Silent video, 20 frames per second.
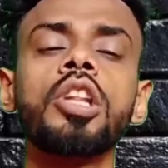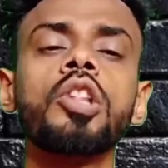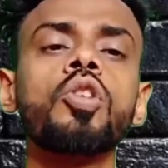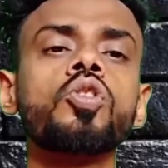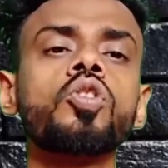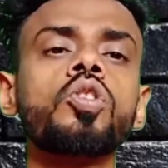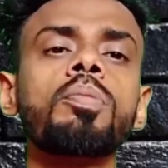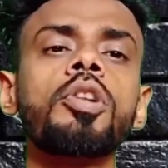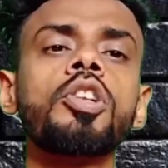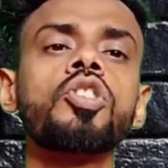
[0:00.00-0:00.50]
तो
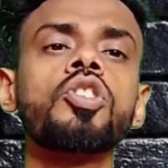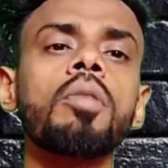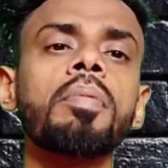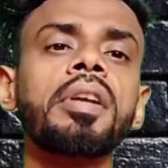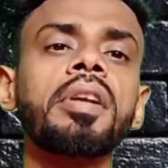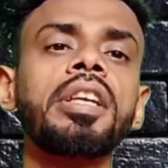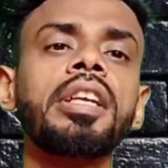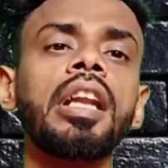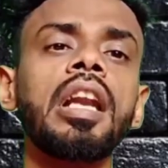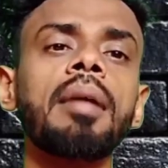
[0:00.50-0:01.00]
चलिए दोस्तों
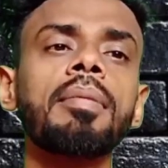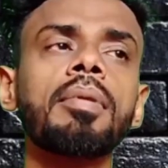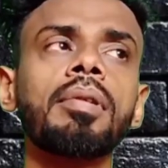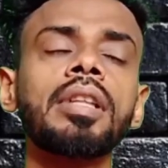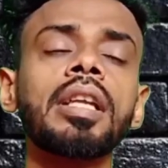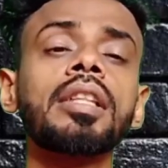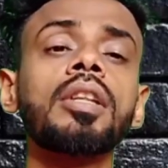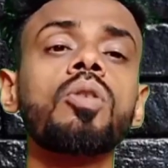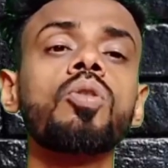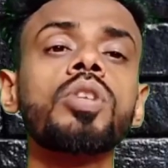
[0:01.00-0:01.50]
पूरी जॉब की
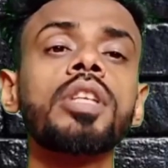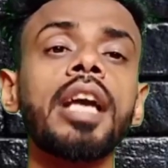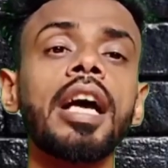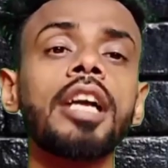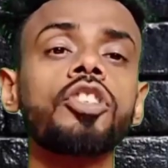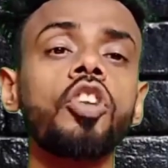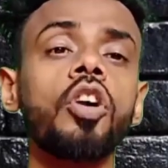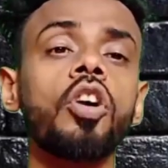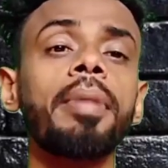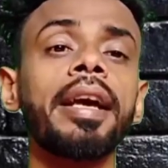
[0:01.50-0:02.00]
डिटेल आपको बताता
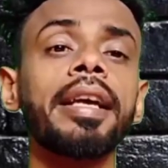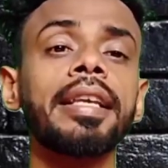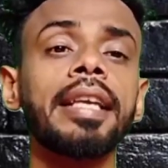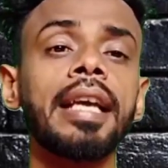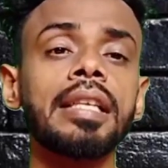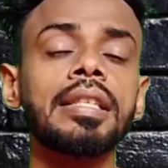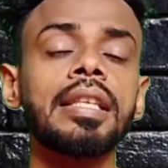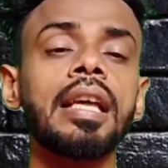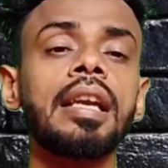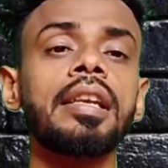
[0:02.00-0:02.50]
हूँ क्या
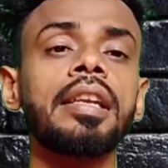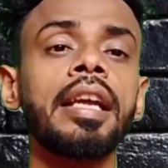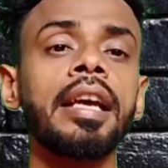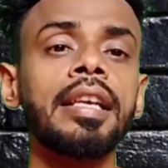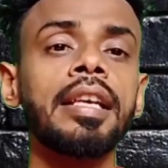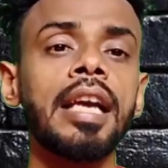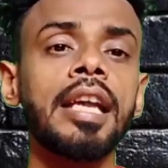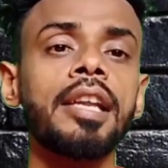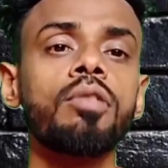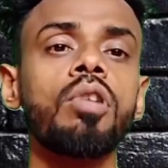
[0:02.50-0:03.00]
जॉब है क्या
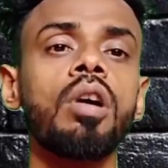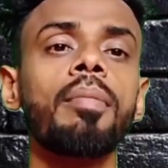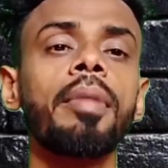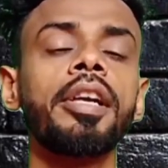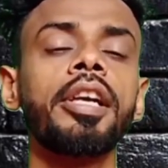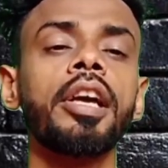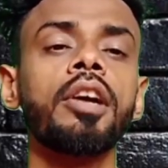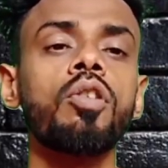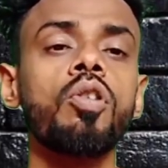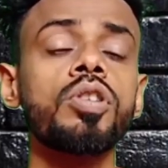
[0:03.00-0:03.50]
सैलरी है क्या
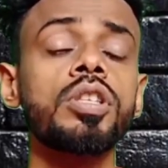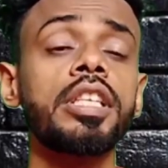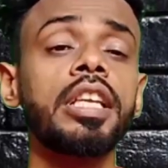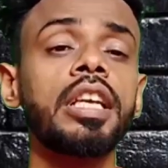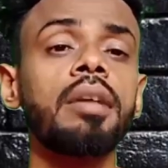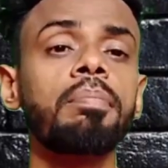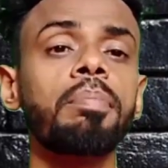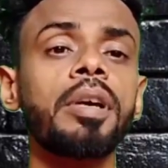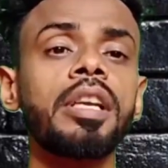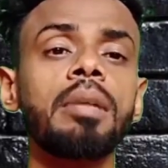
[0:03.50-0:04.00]
रिक्वायरमेंट है
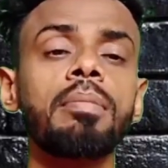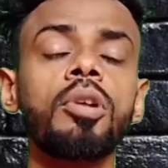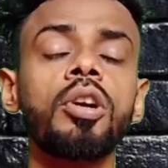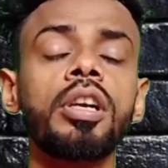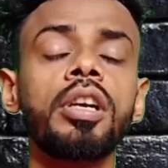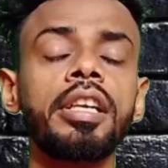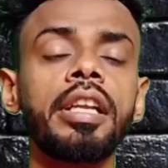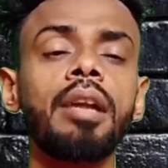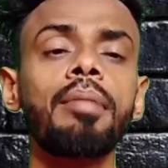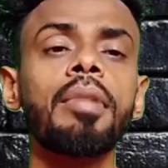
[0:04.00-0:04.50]
कौन सी
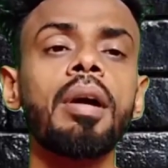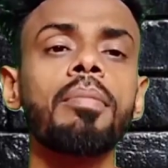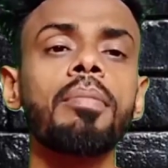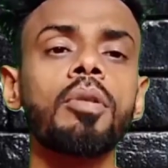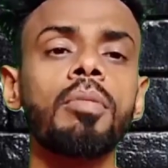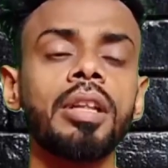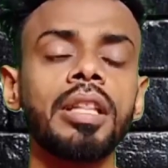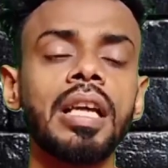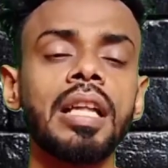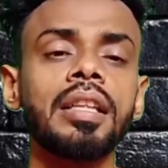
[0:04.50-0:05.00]
कंपनी पूरी
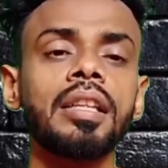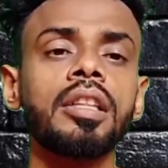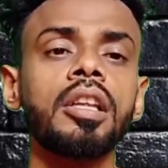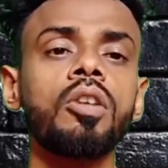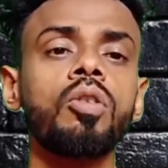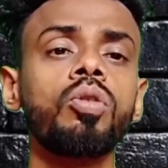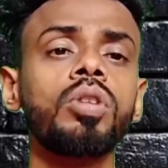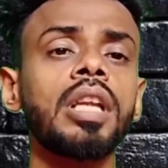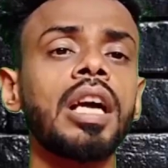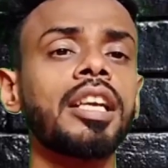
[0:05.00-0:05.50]
डिटेल में आपको
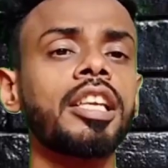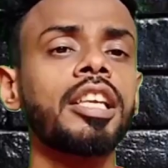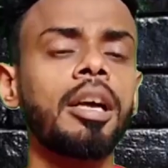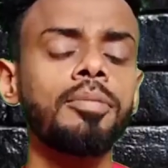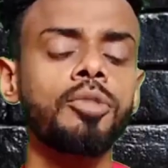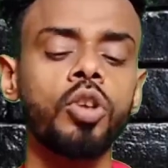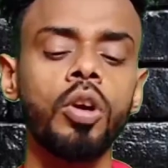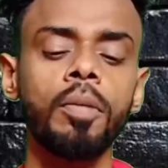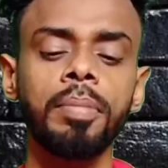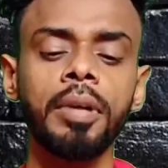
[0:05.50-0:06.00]
बता देता हूँ
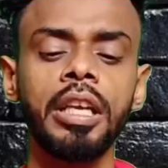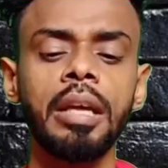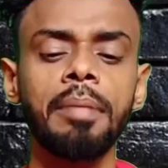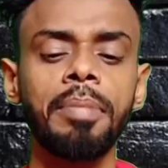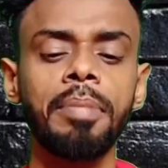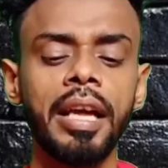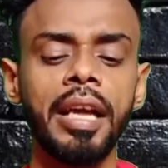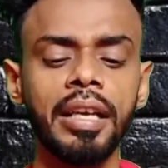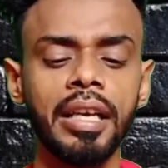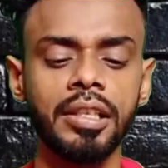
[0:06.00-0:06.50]
ताकि आप
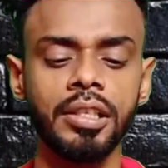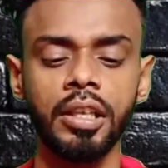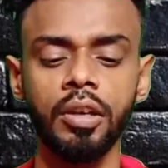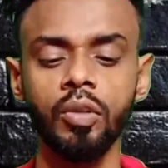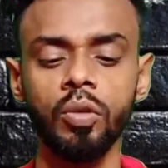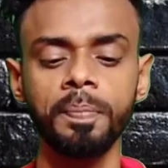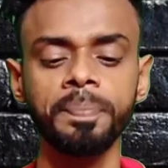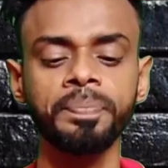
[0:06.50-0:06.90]
जॉब के लिए अप्लाई कर